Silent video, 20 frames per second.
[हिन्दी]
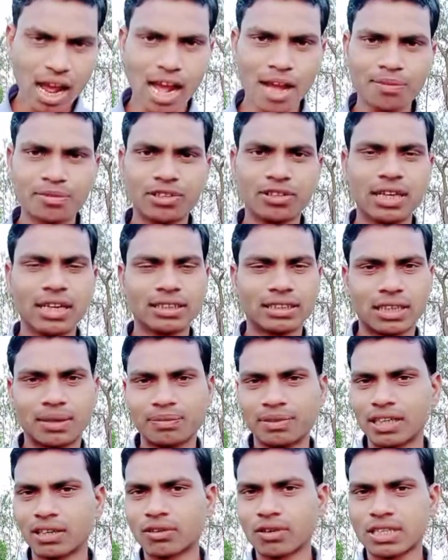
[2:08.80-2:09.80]
आप जो है
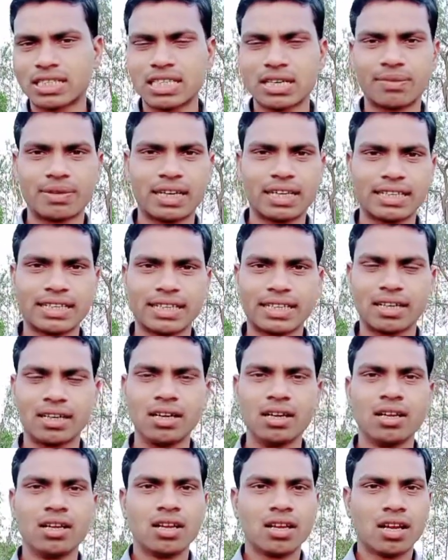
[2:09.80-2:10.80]
थंबनेल को अच्छा बनाइएगा
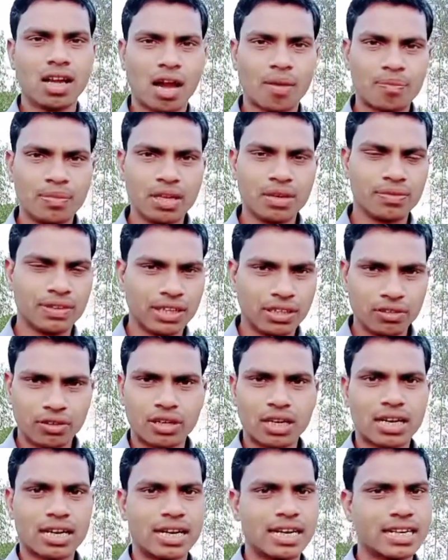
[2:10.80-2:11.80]
अपने वीडियो
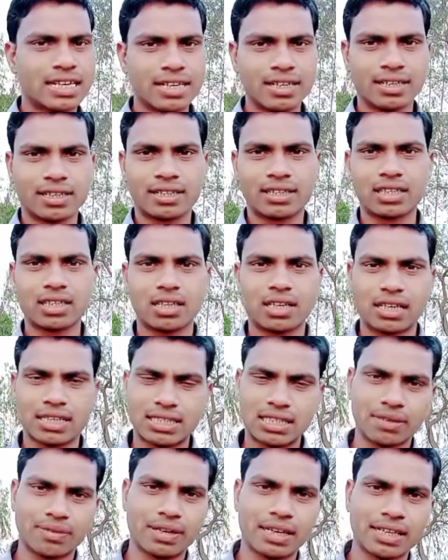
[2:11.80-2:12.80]
का कंटेंट
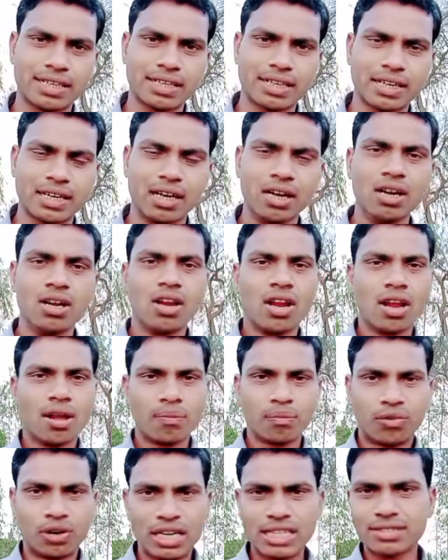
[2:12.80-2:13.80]
अच्छा बनाइएगा
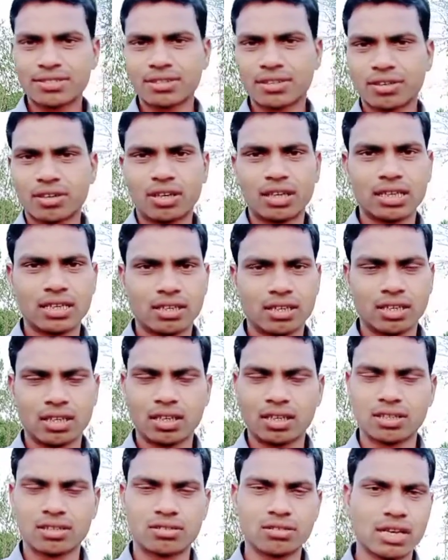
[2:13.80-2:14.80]
वॉइस रिकॉर्ड
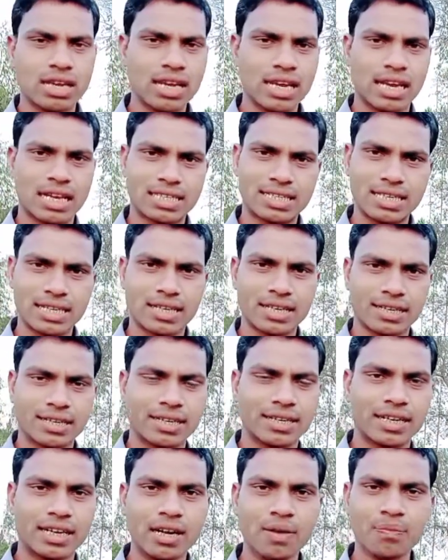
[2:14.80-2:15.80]
जो है अच्छी
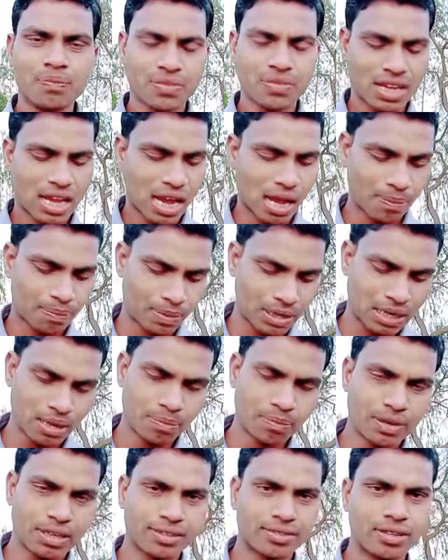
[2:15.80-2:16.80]
करिएगा आपका
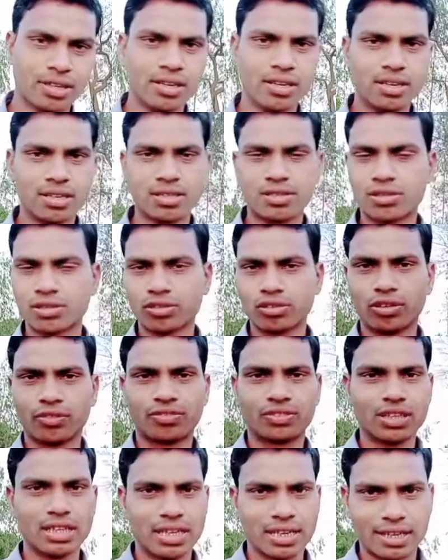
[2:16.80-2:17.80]
इम्प्रेशन निश्चित रूप
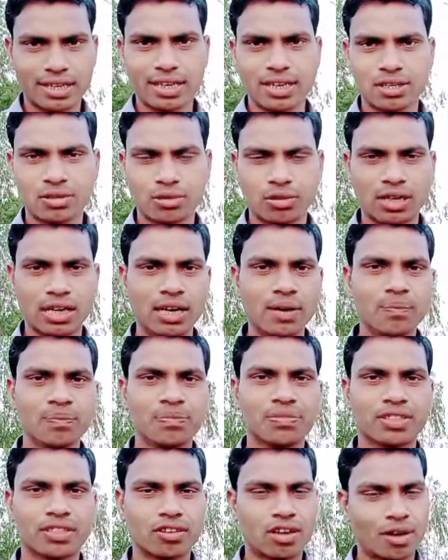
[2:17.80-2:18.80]
से इंक्रीज होगा
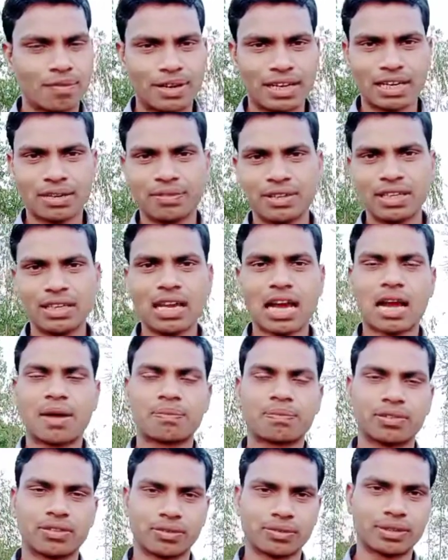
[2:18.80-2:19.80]
तो हमारी भी आप
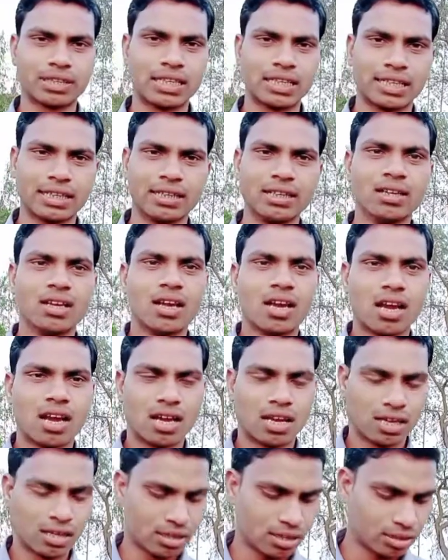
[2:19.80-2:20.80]
सबके लिए
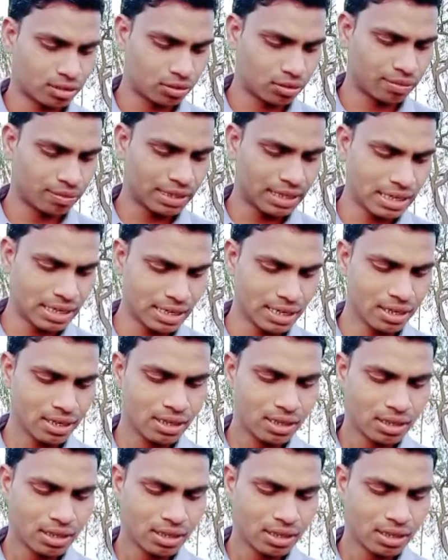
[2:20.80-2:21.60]
जो भी है